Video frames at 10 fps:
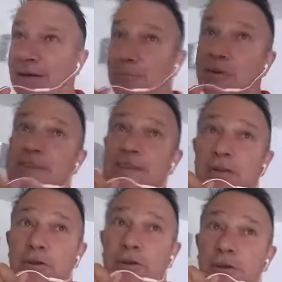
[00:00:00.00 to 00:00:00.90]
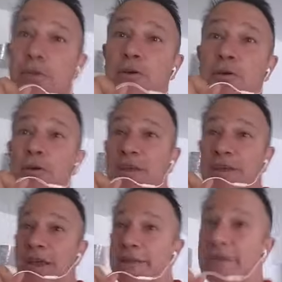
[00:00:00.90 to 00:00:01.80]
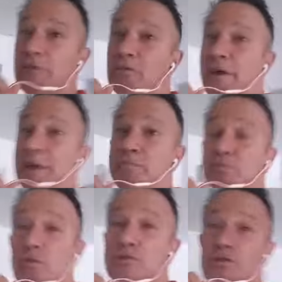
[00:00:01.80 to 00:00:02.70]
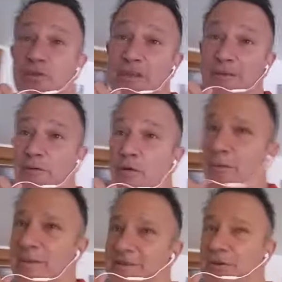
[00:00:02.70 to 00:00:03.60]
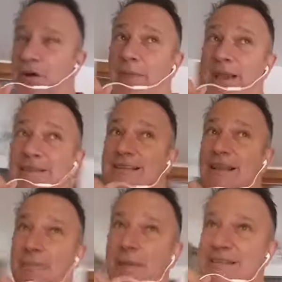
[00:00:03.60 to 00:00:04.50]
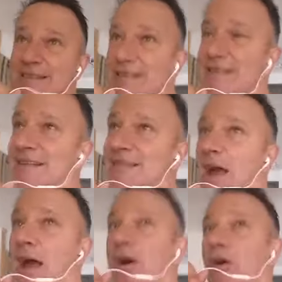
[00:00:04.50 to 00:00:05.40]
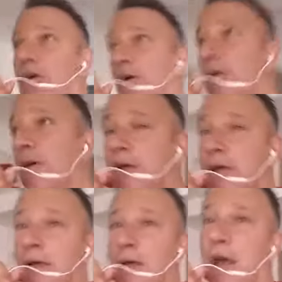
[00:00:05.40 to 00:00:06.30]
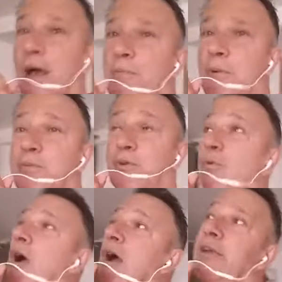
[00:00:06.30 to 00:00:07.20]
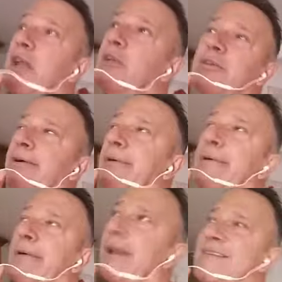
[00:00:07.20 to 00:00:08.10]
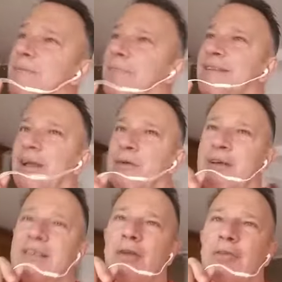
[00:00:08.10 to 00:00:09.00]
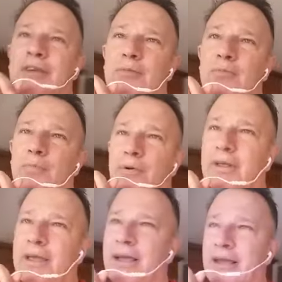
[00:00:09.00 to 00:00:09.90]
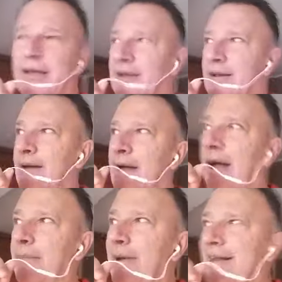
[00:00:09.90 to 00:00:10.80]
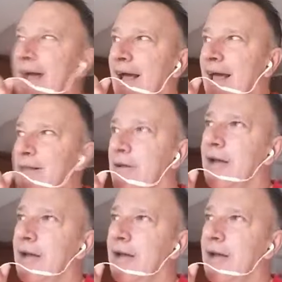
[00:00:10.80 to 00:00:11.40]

plus un autre lieu qui a été loué pour ceux qui feront le mastermind. Ça ne sera pas ici, ça sera encore un peu plus loin, à quelques, allez, c'est pas très loin, c'est à l'entrée de Montpellier, après d'Arène.